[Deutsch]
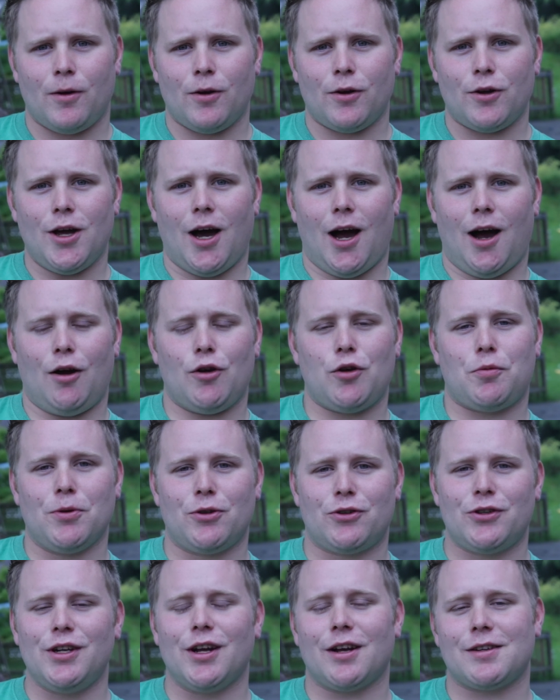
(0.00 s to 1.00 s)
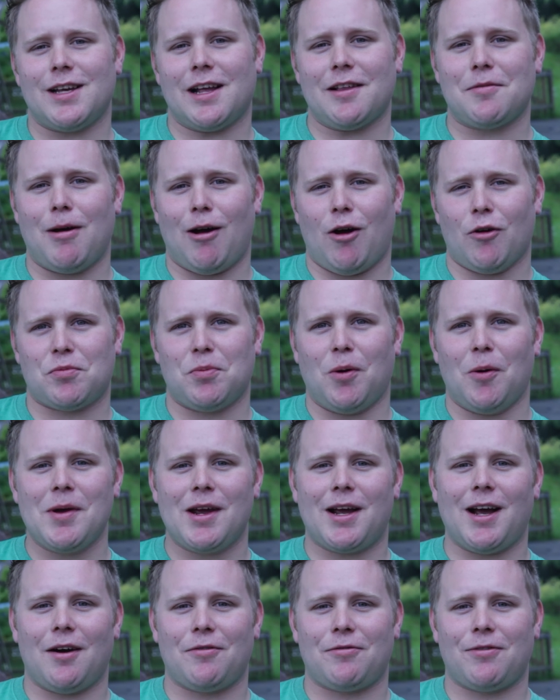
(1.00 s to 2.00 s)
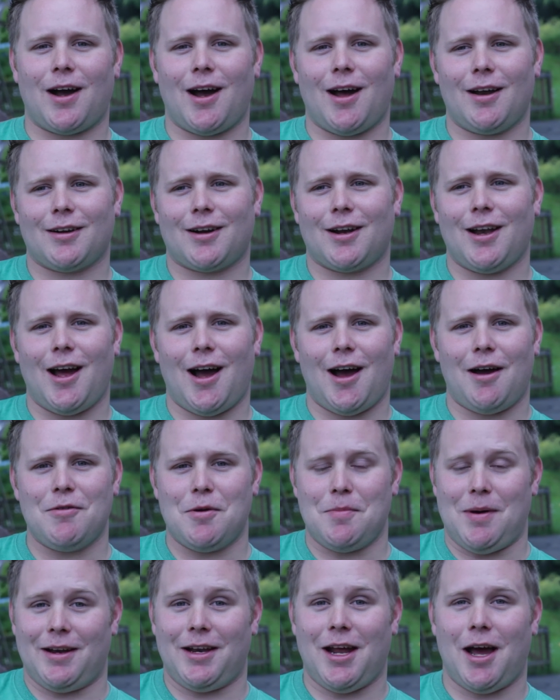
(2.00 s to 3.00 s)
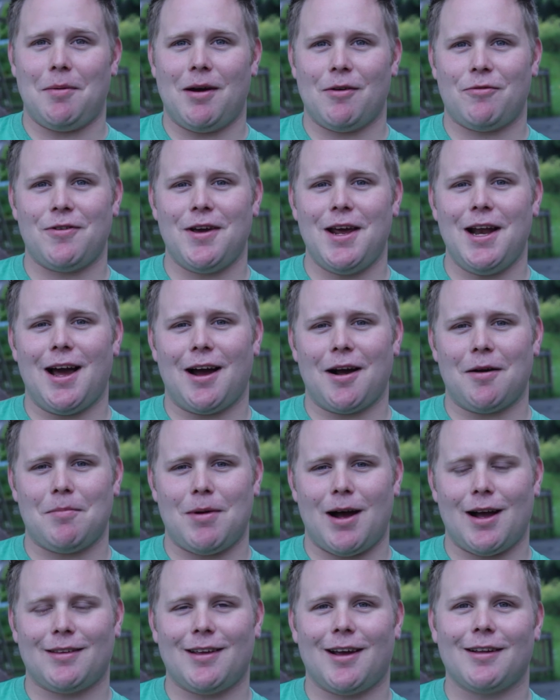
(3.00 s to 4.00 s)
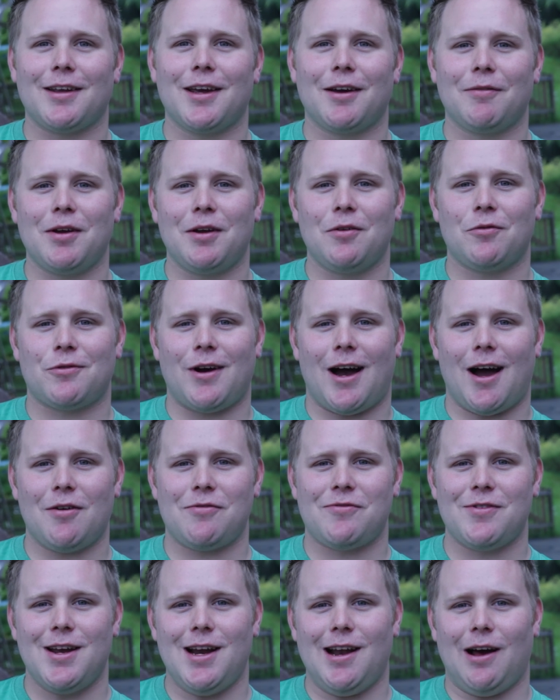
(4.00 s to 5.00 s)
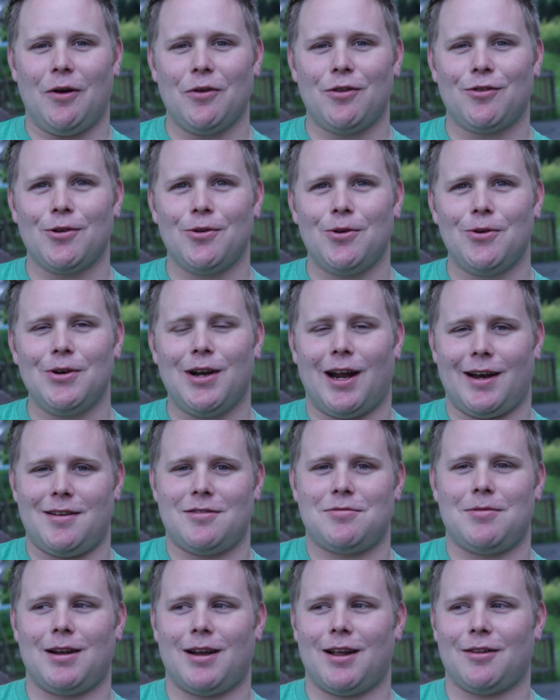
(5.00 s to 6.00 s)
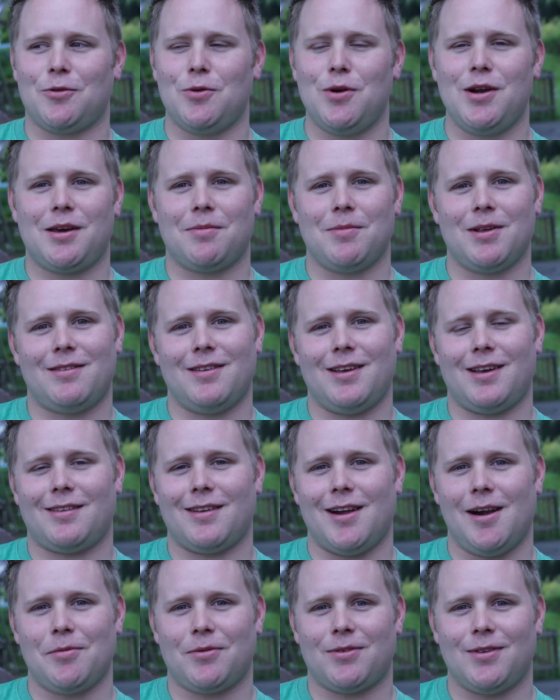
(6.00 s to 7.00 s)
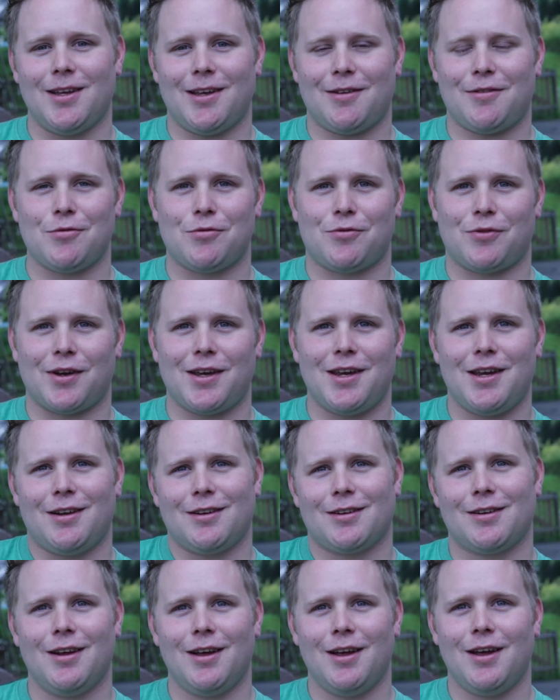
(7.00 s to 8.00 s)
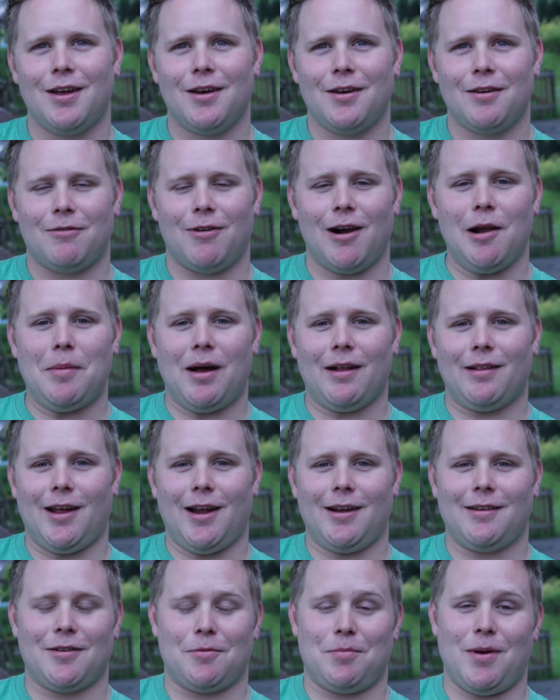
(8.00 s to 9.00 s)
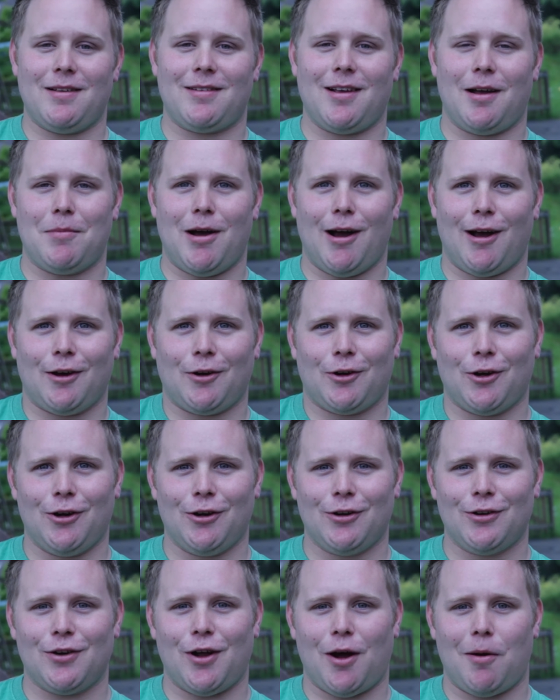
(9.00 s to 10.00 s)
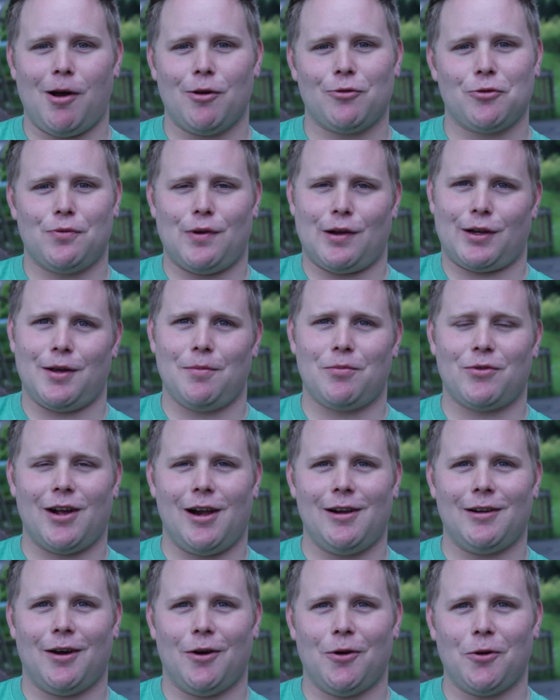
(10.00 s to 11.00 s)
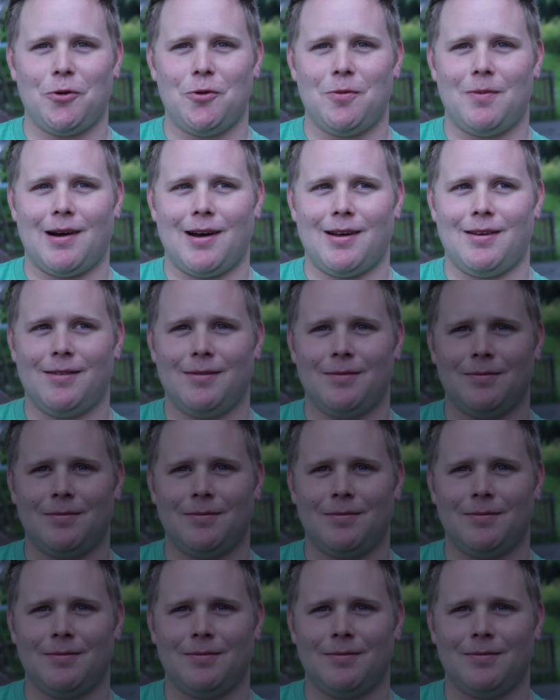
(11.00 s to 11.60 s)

Ja, ich beziehe das jetzt mal aus Bobbycar-Fahren. Klar, wenn man da mal Fehler gemacht hat, irgendwie einen Fahrfehler und so, dann ist man natürlich mit sich selbst nicht zufrieden weil man hätte es besser machen können, aber sowas gibt es halt auch nur mal.